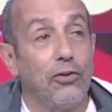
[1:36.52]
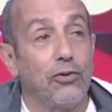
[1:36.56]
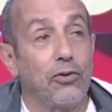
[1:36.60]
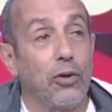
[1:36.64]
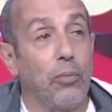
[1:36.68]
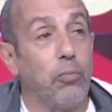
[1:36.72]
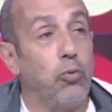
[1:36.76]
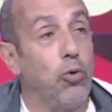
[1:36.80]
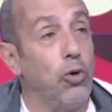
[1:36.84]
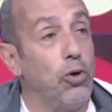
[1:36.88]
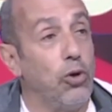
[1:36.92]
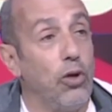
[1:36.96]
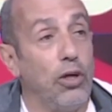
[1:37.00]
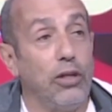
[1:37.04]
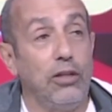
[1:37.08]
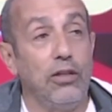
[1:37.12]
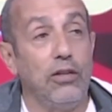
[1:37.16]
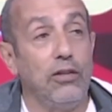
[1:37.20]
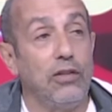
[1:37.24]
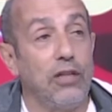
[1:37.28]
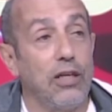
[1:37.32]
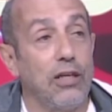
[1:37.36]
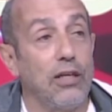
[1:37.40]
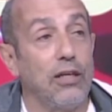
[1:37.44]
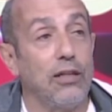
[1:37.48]
طب والله
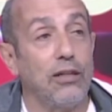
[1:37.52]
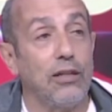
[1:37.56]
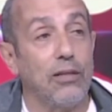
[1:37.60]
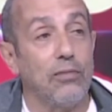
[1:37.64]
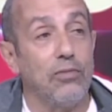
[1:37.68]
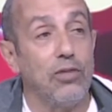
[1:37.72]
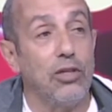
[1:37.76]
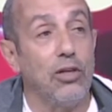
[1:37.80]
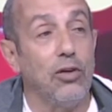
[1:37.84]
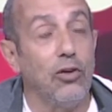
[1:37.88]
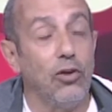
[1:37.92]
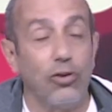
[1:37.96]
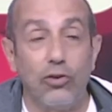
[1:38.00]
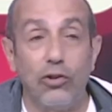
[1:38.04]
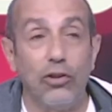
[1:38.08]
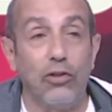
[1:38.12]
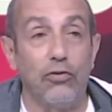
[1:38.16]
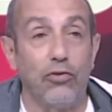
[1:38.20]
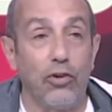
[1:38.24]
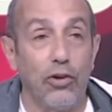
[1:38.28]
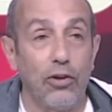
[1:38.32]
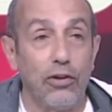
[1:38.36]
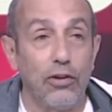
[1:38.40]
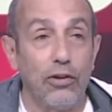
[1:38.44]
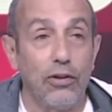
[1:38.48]
دي سكه تمثيل
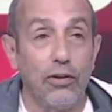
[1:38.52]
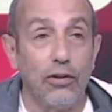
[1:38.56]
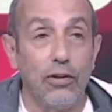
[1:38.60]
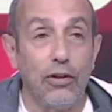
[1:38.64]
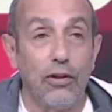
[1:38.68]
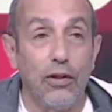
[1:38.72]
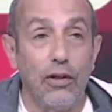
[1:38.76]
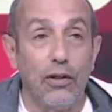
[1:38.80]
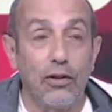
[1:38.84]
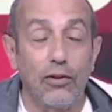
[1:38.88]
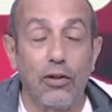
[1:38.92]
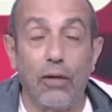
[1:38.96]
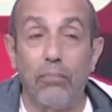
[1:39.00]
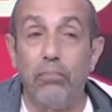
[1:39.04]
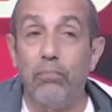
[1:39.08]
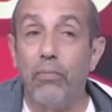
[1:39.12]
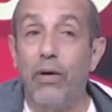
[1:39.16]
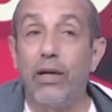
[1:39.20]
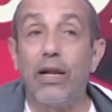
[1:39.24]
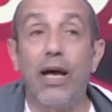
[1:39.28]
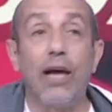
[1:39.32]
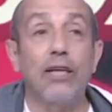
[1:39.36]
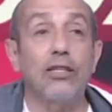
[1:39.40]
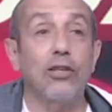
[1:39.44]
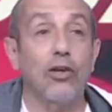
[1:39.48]
لطيفه طب
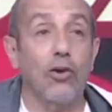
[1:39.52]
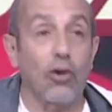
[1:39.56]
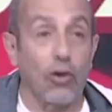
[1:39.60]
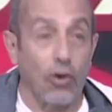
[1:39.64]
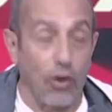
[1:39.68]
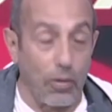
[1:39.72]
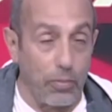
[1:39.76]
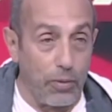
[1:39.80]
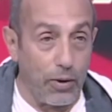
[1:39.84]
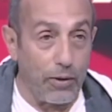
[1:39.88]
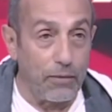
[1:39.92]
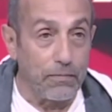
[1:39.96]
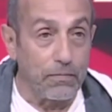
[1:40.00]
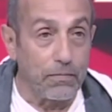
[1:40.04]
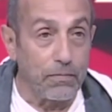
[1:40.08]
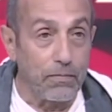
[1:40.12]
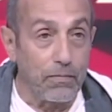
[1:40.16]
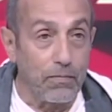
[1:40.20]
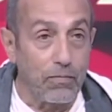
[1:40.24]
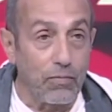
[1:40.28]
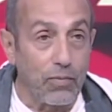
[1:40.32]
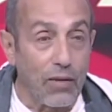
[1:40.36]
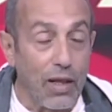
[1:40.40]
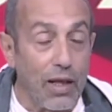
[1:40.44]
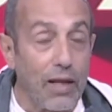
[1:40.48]
ما انا عايز اجربها
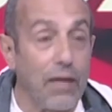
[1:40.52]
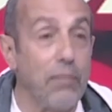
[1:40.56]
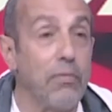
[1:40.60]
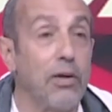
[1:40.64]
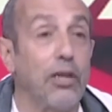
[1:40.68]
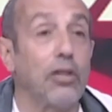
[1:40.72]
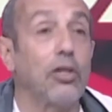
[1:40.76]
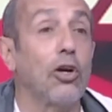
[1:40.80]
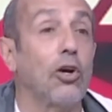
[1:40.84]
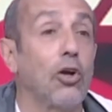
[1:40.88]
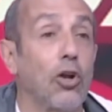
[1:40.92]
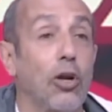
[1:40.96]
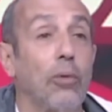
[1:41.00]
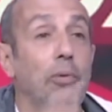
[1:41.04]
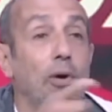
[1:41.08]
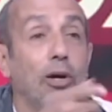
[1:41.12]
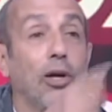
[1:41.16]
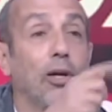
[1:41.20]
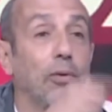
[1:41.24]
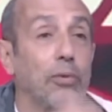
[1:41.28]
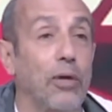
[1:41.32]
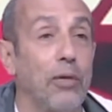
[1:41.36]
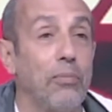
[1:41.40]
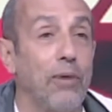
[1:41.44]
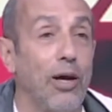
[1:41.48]
لما جيت اجربها
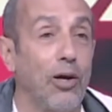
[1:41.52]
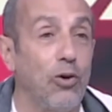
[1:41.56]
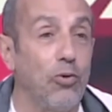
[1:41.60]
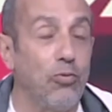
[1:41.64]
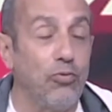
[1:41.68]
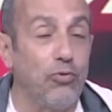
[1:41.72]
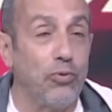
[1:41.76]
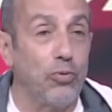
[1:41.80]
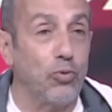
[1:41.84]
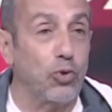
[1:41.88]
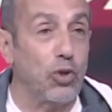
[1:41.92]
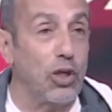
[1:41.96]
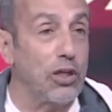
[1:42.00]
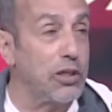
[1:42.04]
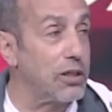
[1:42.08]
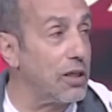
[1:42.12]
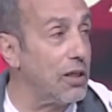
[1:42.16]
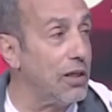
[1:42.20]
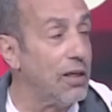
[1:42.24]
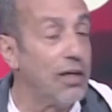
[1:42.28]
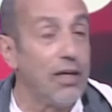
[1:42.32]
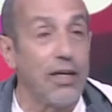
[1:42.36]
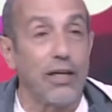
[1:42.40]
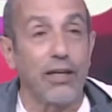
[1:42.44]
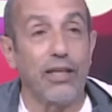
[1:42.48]
جربتها معاهم في مسلسل
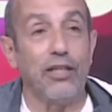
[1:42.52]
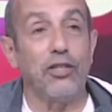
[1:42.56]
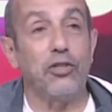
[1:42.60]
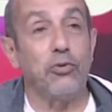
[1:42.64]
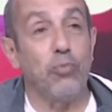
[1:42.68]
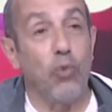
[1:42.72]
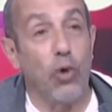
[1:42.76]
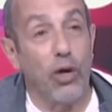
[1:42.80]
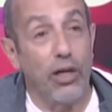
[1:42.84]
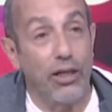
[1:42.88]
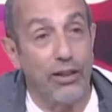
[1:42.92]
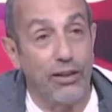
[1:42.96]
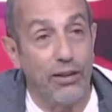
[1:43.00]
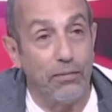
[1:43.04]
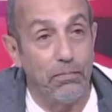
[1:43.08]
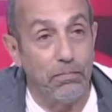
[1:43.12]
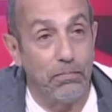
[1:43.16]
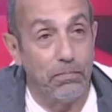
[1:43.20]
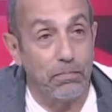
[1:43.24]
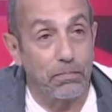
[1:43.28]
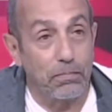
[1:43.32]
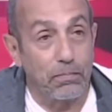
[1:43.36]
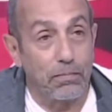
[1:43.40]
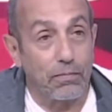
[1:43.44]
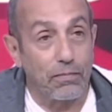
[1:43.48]
كان اسمه ادم
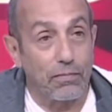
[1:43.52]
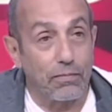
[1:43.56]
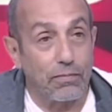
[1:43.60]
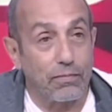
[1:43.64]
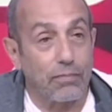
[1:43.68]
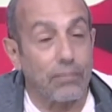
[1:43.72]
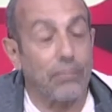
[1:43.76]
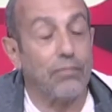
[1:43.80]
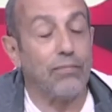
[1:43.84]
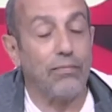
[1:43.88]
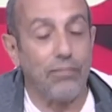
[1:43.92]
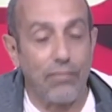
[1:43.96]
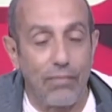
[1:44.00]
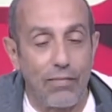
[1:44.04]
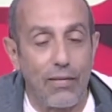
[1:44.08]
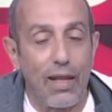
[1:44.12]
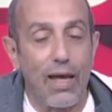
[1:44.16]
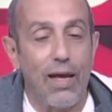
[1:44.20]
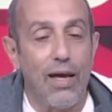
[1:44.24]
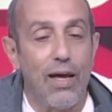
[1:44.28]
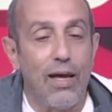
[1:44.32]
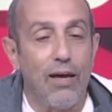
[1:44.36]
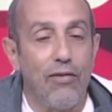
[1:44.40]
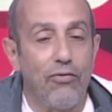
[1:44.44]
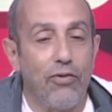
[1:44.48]

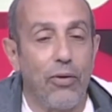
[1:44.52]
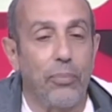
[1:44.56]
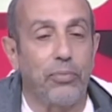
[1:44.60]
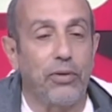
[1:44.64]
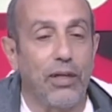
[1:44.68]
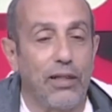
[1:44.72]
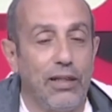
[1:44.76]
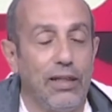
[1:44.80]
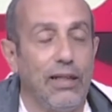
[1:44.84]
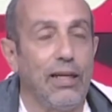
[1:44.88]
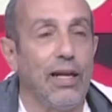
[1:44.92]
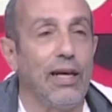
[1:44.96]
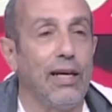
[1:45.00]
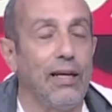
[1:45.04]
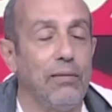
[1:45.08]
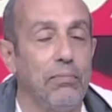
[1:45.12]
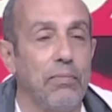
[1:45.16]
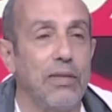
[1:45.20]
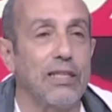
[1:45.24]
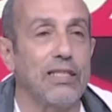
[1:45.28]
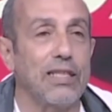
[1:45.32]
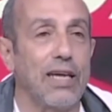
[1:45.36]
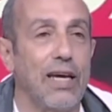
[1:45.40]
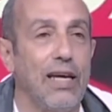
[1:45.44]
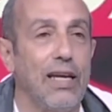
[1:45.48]
فابتدينا
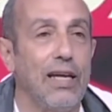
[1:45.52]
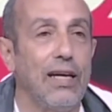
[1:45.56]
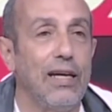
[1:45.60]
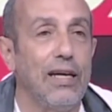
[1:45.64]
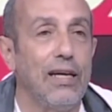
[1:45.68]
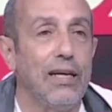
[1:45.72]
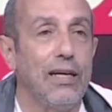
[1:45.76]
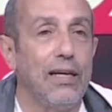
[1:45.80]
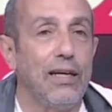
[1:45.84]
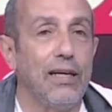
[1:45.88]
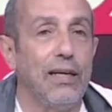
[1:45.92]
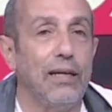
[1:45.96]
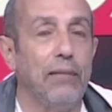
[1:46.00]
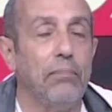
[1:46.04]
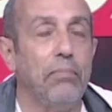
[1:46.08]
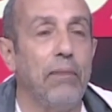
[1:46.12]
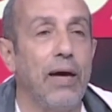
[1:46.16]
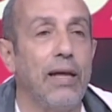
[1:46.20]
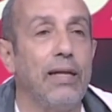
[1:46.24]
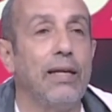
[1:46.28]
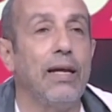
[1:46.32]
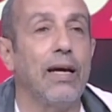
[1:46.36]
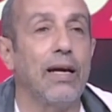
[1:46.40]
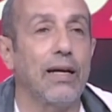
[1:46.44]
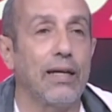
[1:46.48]
المساله
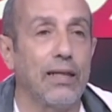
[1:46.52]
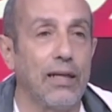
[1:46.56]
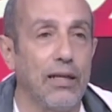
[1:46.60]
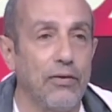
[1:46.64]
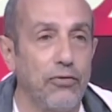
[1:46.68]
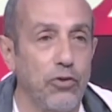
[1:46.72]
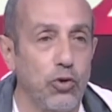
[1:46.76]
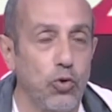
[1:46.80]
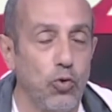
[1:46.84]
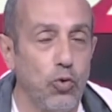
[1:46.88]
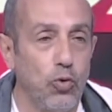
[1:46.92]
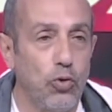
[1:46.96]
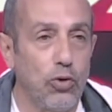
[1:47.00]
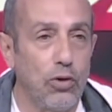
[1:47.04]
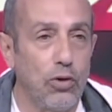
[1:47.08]
المنهج نفسه